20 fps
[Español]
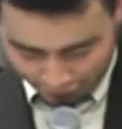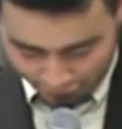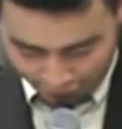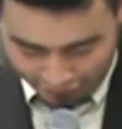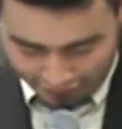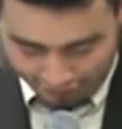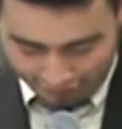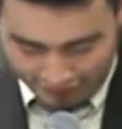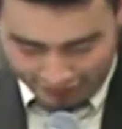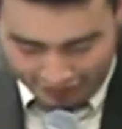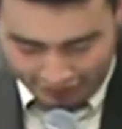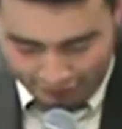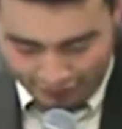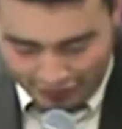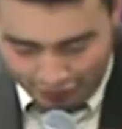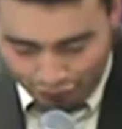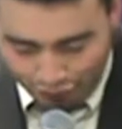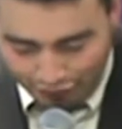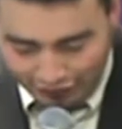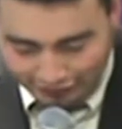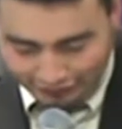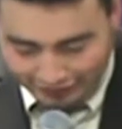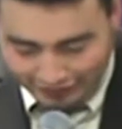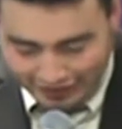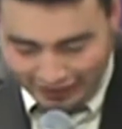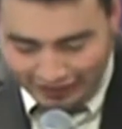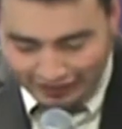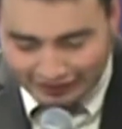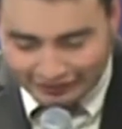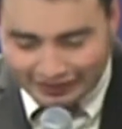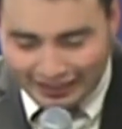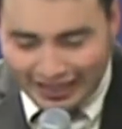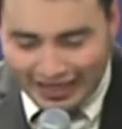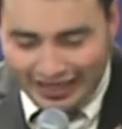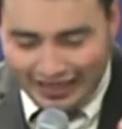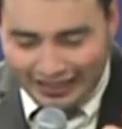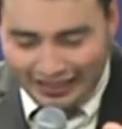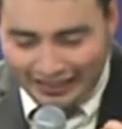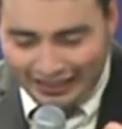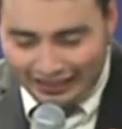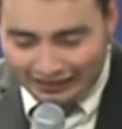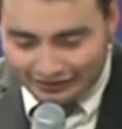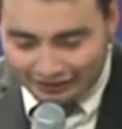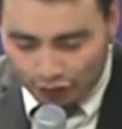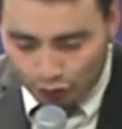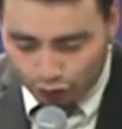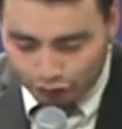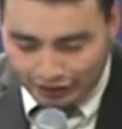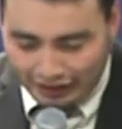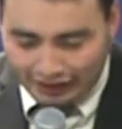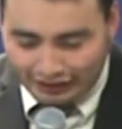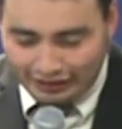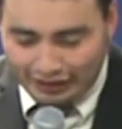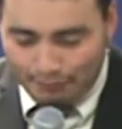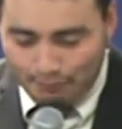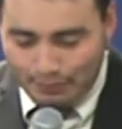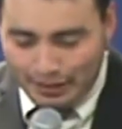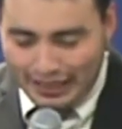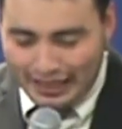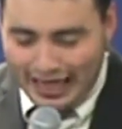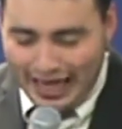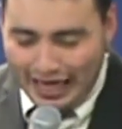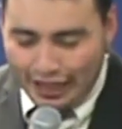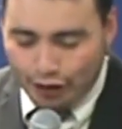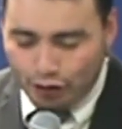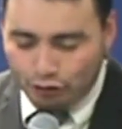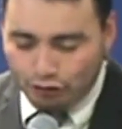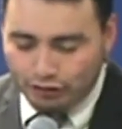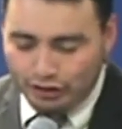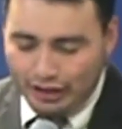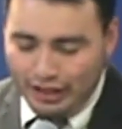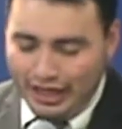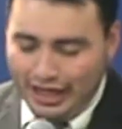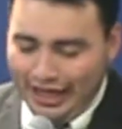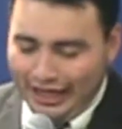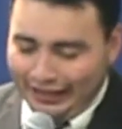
oiga bien, y viendo las señales y los grandes milagros